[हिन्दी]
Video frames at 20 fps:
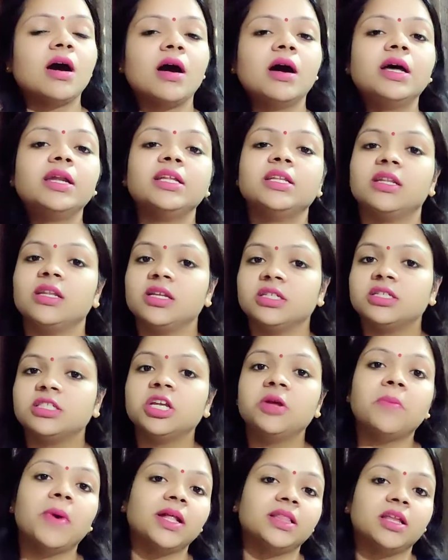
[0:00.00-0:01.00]
आहार इतनी
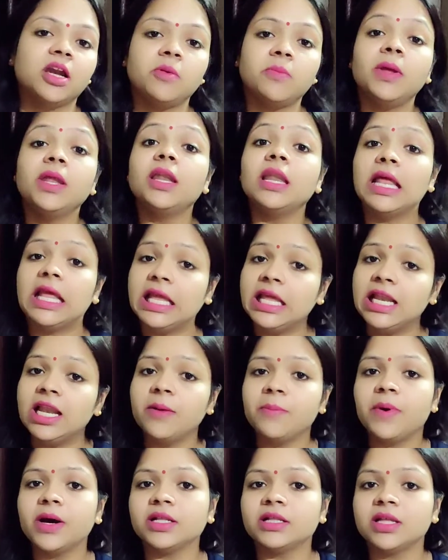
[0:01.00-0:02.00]
अच्छी मात्रा में नहीं
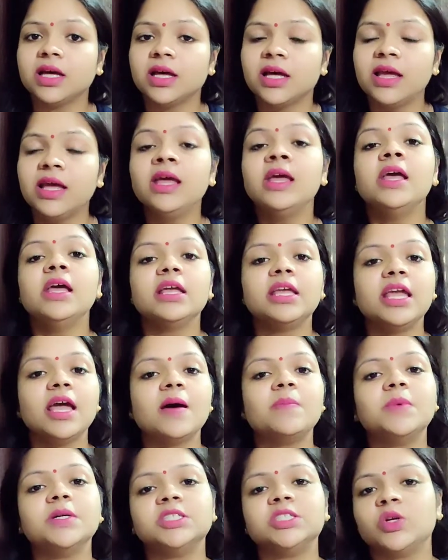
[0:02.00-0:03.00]
ले पाता है कि
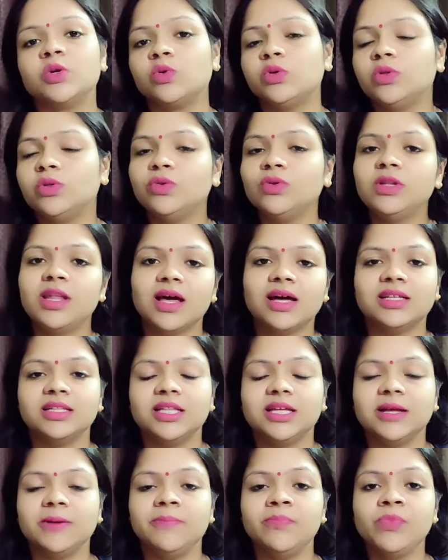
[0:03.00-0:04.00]
आप बच्चे को दूध ना
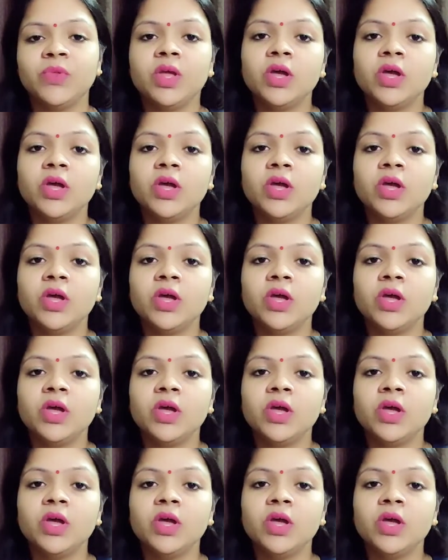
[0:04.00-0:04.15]
दें